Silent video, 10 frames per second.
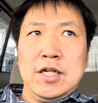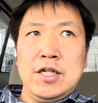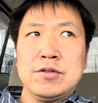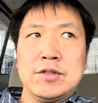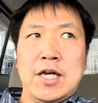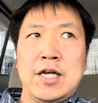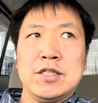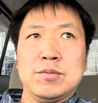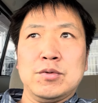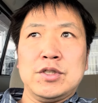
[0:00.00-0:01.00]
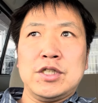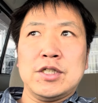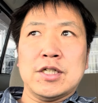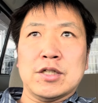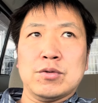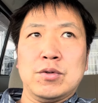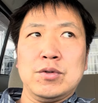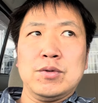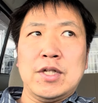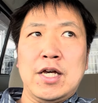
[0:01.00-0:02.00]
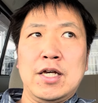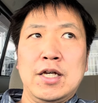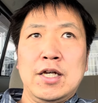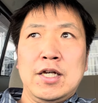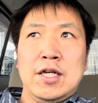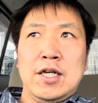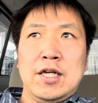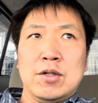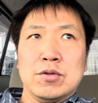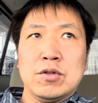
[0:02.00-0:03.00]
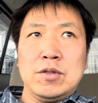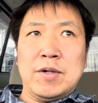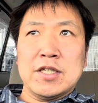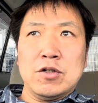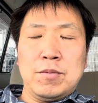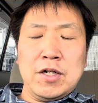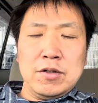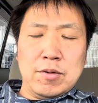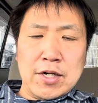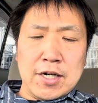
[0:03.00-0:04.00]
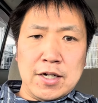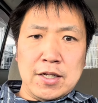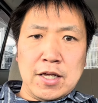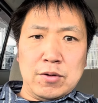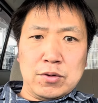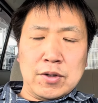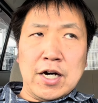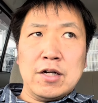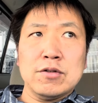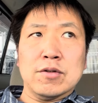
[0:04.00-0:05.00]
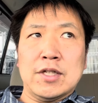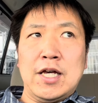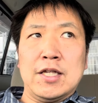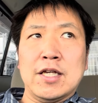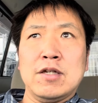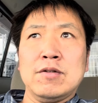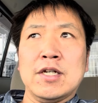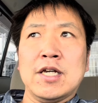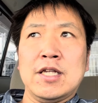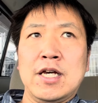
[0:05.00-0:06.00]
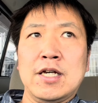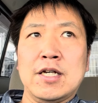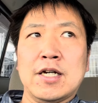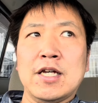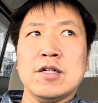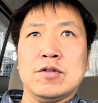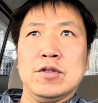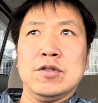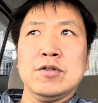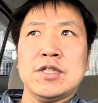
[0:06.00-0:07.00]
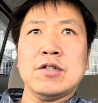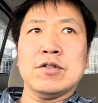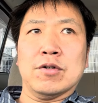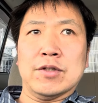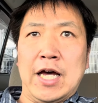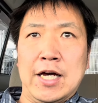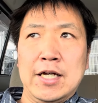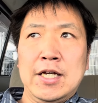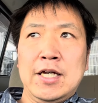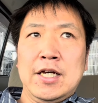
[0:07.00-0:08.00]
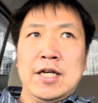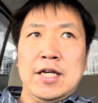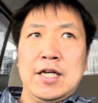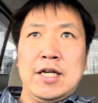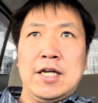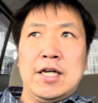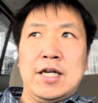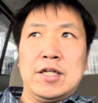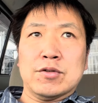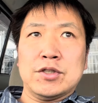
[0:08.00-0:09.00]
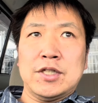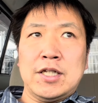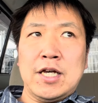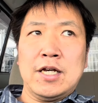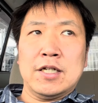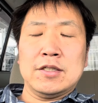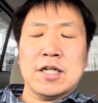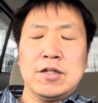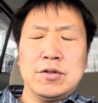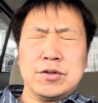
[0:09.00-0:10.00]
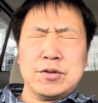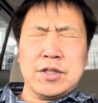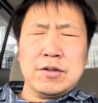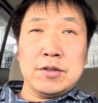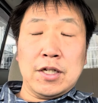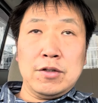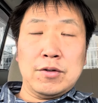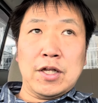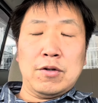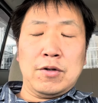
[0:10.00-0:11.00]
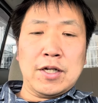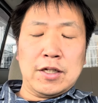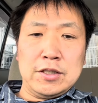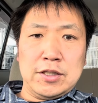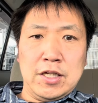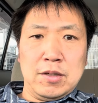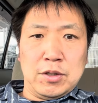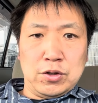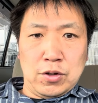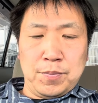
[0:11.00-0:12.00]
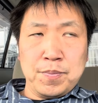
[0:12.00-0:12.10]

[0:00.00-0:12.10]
いつね、自分自身がそういうね、えー、ことに巻き込まれるかわからないことがあるので、できるだけね、早く許せるような、えー、そしてね、犯罪の少なくなるような世の中にしていきましょう。